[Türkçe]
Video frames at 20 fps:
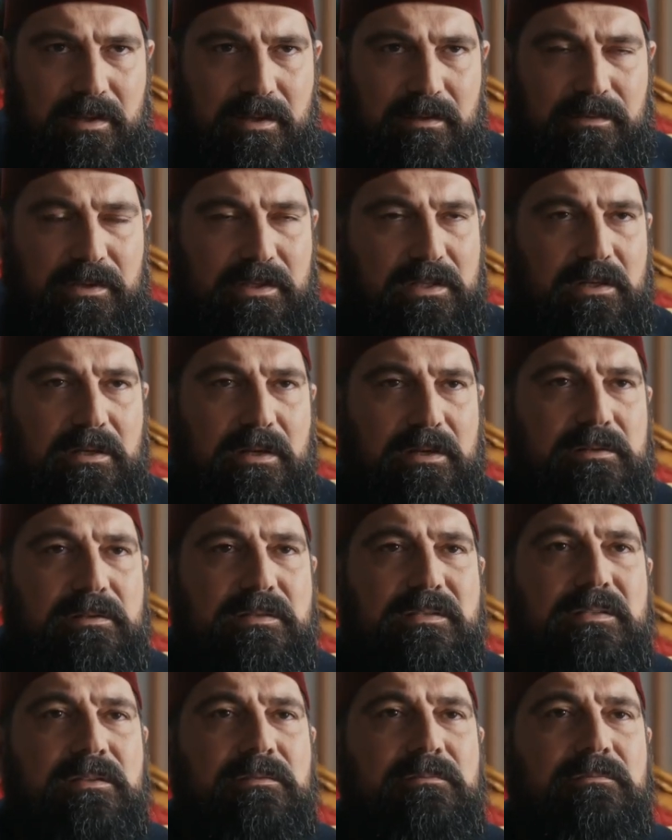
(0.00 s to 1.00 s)

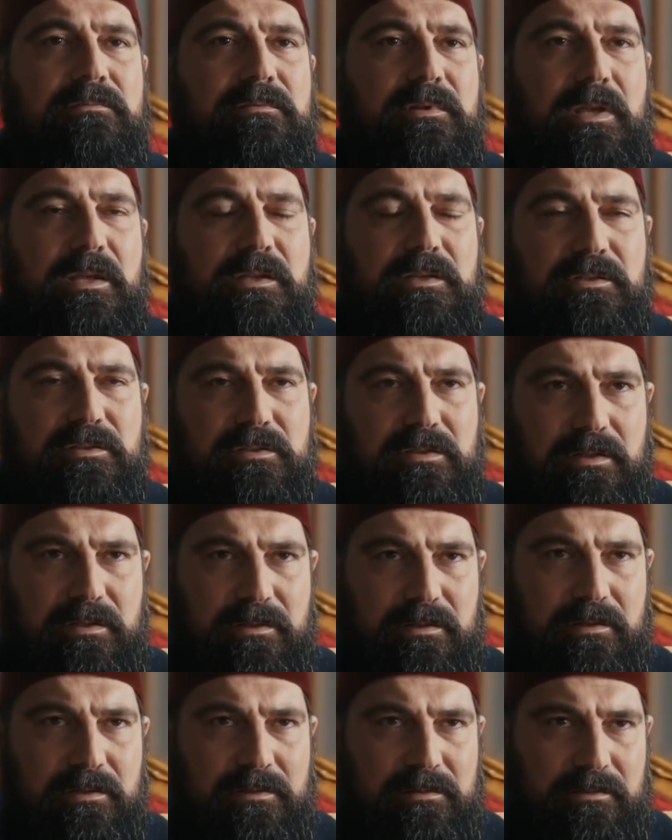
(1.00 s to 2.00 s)
Fikirlerinizin
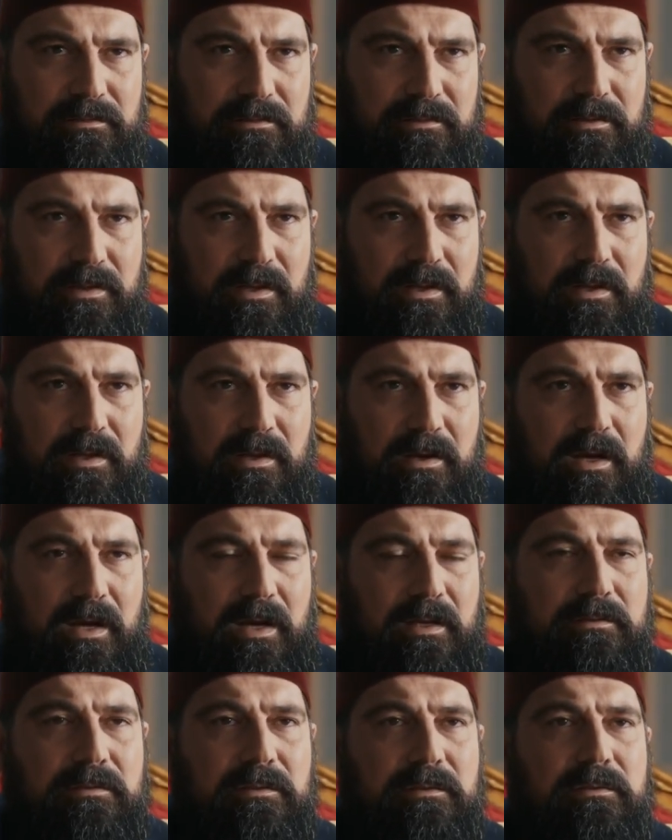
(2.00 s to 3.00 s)
değiştiğini,
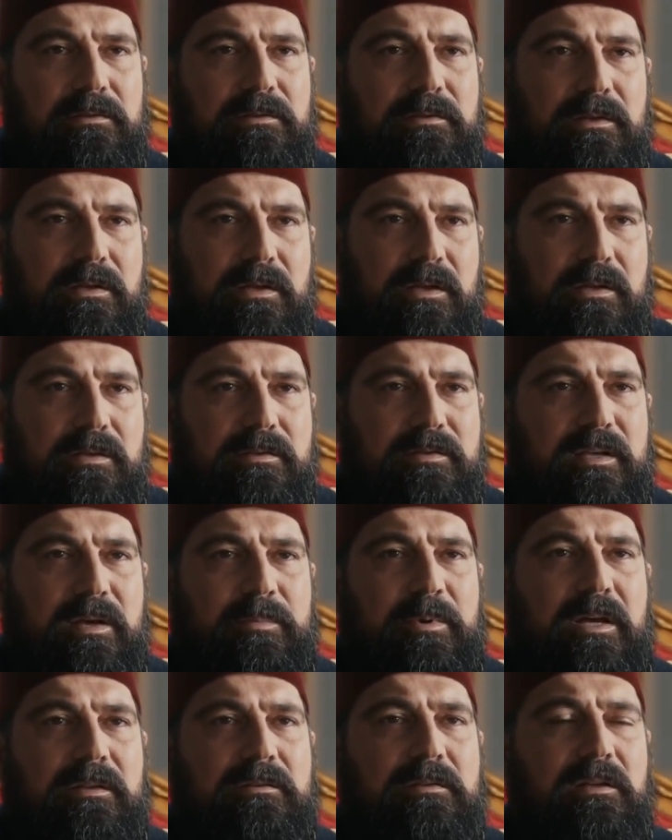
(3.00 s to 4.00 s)
artık
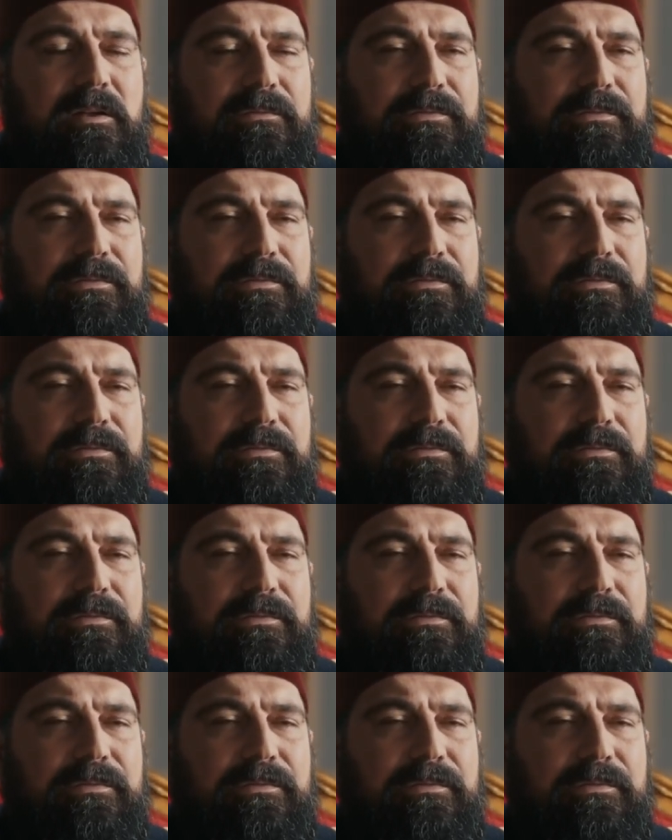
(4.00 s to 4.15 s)
Sabahattin